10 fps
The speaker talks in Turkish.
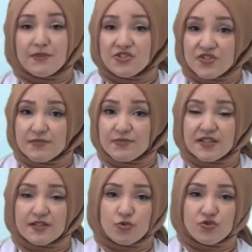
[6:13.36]
Bir çizimin
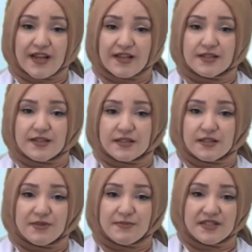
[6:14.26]
harita özelliği
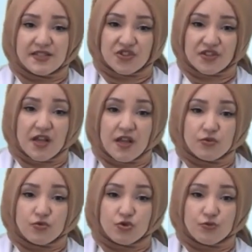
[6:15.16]
kazanabilmesi için
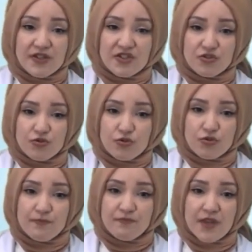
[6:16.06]
kuş bakışı
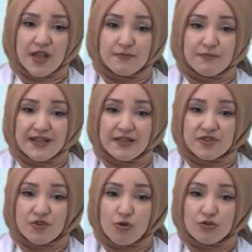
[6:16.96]
görünüm, belli
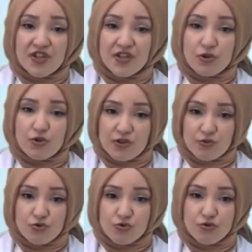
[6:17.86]
bir ölçüye göre
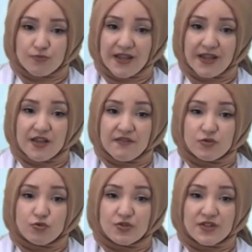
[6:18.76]
küçültme
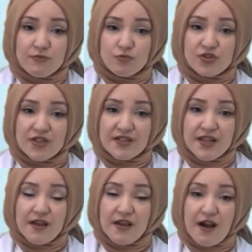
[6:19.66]
ve düzlem
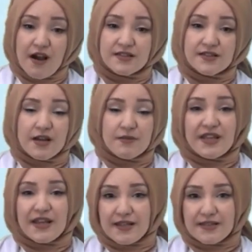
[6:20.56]
üzerine aktarma
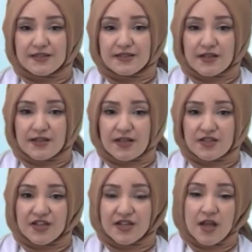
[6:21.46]
gereklidir
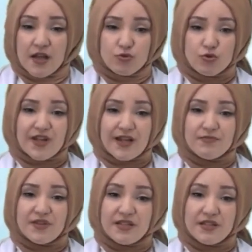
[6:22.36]
arkadaşlar. Bu
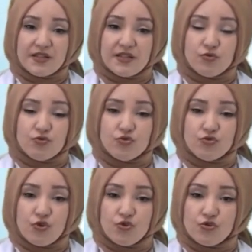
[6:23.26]
yüzden 1, 2, 3.
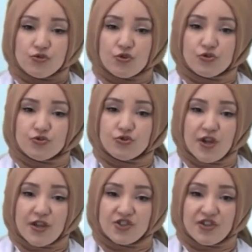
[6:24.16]
öncül doğrudur.
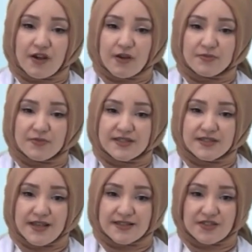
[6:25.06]
Cevabımız
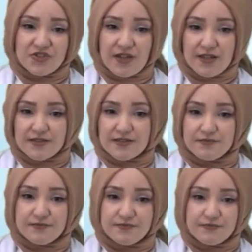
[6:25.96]
E seçeneğidir.